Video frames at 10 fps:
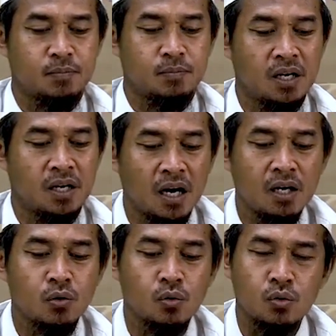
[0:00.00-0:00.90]

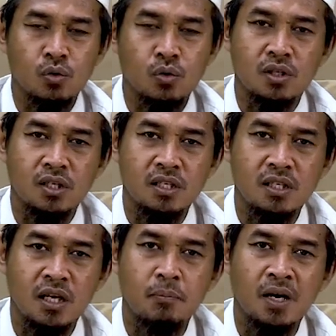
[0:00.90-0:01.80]
menahan untuk
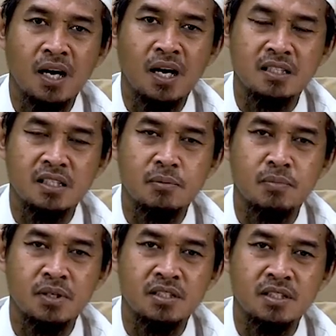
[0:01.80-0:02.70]
tidak mengajak
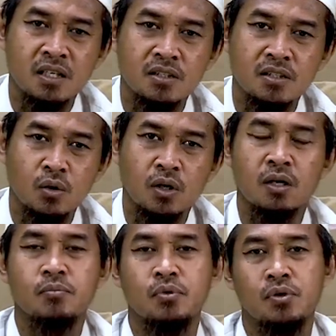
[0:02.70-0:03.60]
bicara
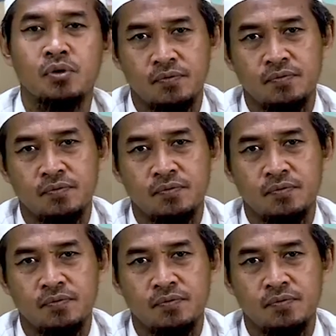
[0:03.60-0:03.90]
seorang pun